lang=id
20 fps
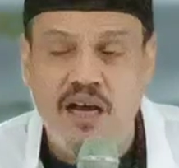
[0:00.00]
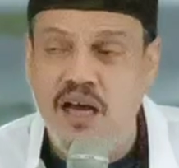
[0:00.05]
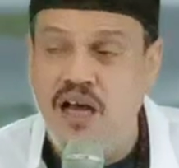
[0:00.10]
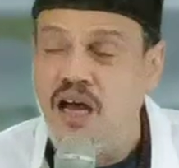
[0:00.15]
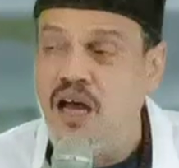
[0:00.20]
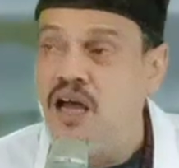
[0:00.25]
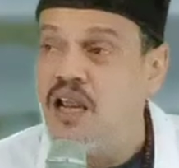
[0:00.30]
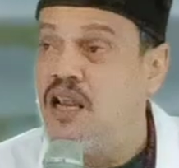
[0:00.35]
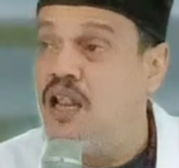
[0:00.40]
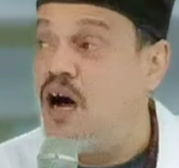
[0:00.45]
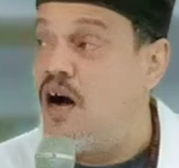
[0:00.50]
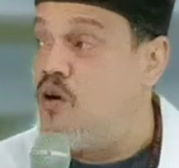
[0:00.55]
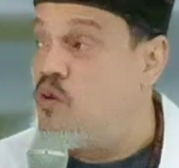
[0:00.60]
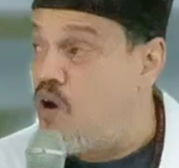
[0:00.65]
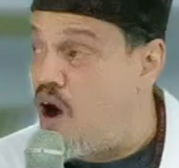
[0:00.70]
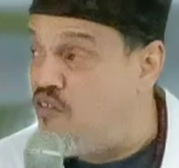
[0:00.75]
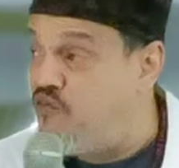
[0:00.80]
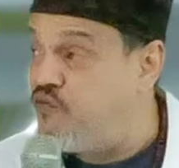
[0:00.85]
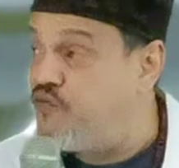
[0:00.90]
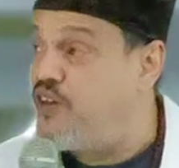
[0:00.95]
la
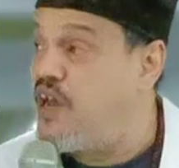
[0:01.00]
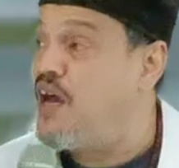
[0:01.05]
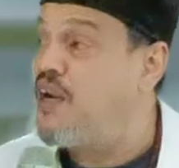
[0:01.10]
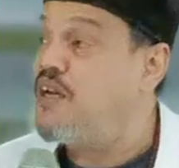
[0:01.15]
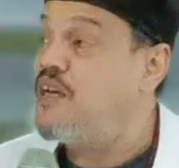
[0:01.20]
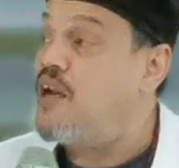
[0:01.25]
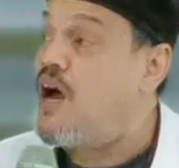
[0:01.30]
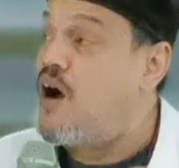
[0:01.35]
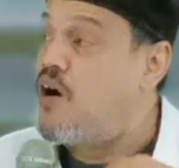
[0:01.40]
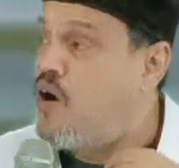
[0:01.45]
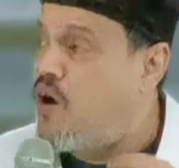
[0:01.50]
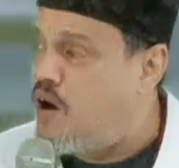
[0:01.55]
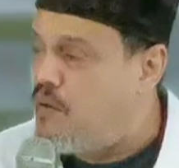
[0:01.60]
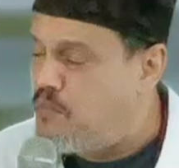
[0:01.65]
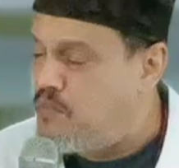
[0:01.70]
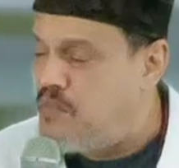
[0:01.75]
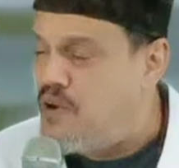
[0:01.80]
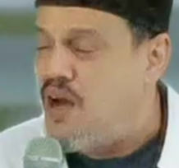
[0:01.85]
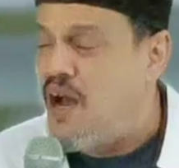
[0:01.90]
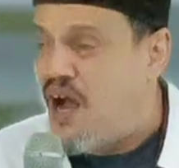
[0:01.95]
wafiyannahum
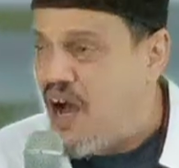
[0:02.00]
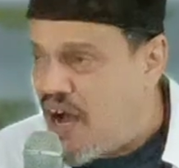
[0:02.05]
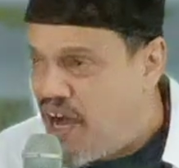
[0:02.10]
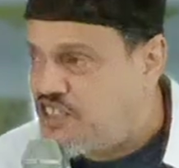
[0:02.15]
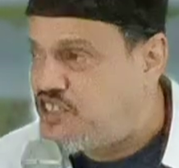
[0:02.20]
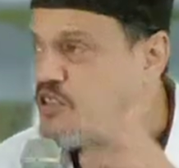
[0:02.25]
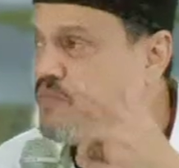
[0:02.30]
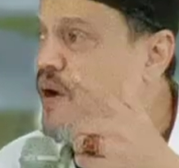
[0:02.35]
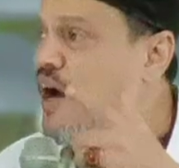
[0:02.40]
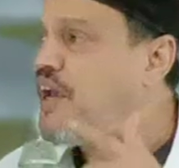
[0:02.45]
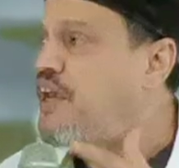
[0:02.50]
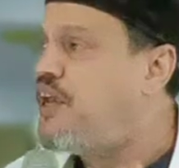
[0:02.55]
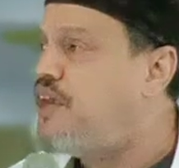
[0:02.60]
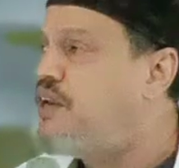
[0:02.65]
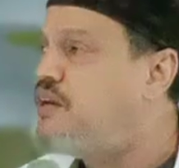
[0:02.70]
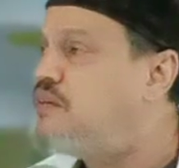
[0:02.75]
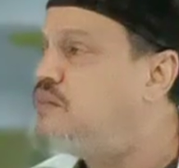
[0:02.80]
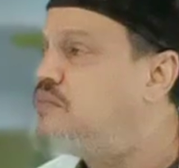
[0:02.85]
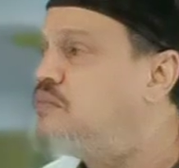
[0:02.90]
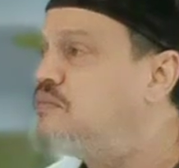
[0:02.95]
ajmain.
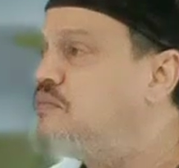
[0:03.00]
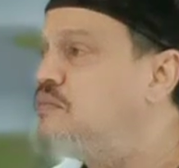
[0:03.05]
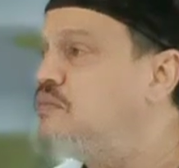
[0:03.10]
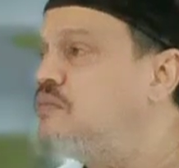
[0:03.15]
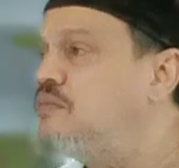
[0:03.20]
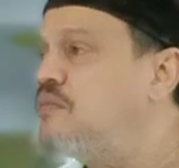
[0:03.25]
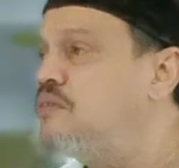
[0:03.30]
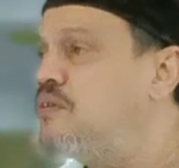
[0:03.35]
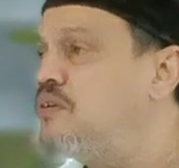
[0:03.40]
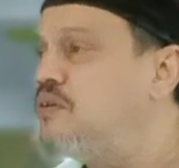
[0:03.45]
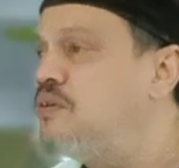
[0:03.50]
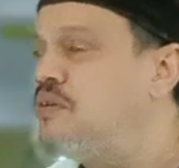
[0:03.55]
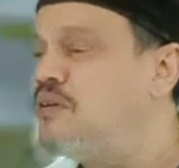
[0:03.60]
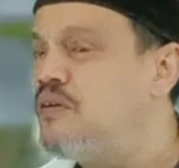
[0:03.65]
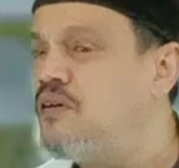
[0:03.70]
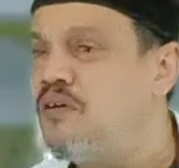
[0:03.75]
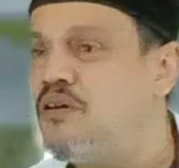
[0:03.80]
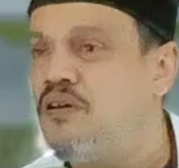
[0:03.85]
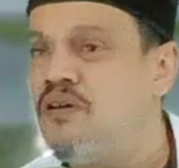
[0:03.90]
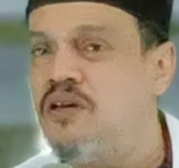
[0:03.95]

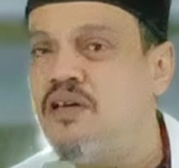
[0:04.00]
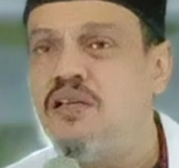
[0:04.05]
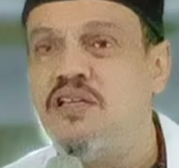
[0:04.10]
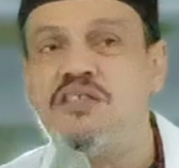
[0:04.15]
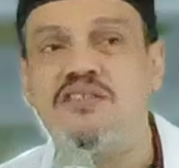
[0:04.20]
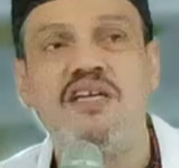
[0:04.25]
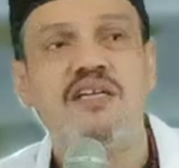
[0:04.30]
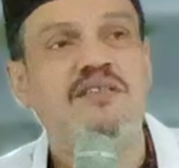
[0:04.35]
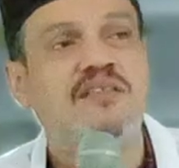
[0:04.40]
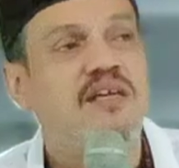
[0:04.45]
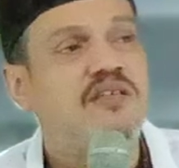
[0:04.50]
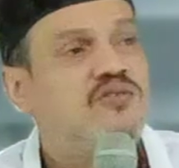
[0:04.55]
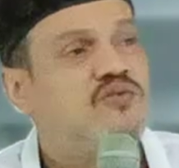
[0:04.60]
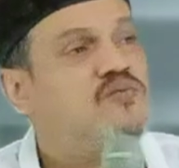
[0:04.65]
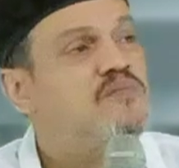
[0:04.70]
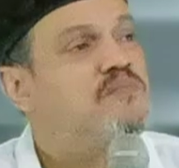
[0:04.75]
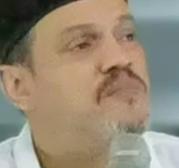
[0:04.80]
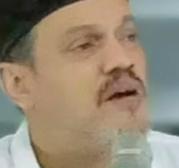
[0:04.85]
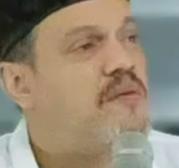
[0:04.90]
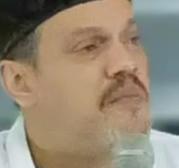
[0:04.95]
Ini setan
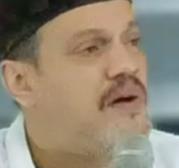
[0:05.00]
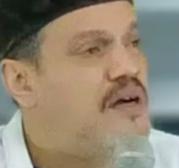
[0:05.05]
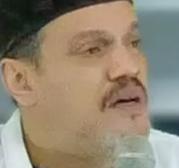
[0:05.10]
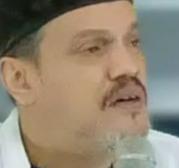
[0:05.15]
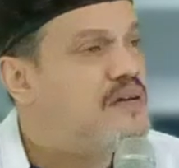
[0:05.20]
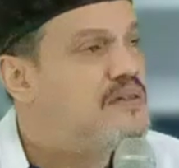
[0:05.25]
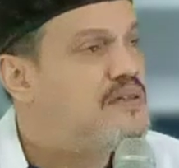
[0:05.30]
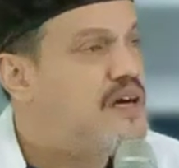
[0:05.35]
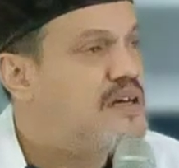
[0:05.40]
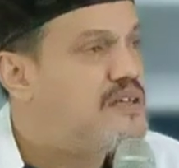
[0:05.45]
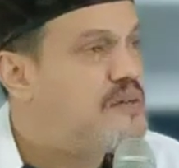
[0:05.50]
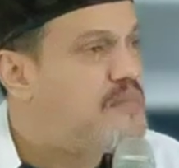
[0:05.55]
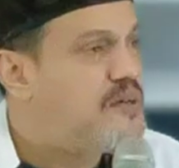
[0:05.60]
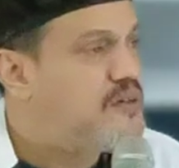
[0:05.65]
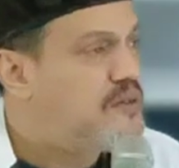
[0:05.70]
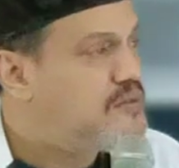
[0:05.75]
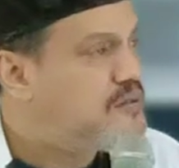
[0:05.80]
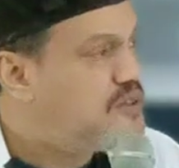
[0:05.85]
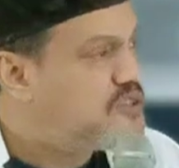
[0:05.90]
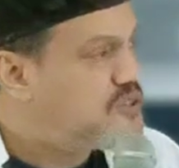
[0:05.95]
sumpah Pak di hadapan
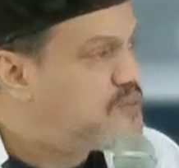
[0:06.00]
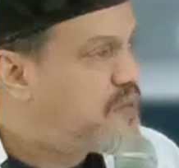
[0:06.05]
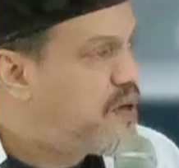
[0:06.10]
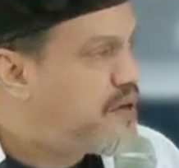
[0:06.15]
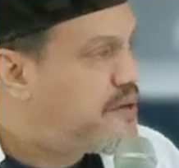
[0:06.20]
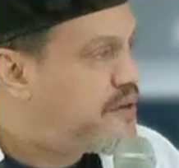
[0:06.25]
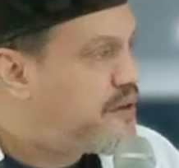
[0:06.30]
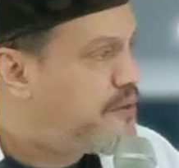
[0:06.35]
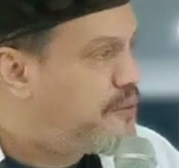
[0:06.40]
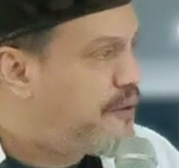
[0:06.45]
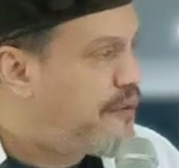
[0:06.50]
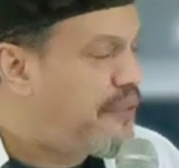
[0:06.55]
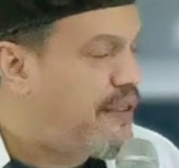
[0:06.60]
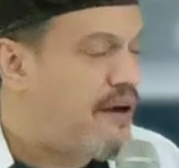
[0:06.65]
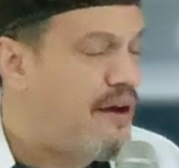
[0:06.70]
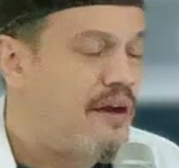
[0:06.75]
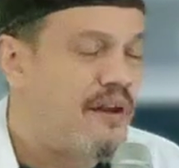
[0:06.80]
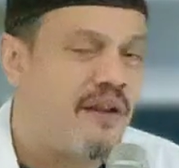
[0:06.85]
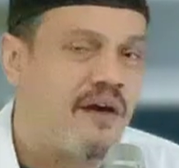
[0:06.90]
Allah Subhanahu wa taala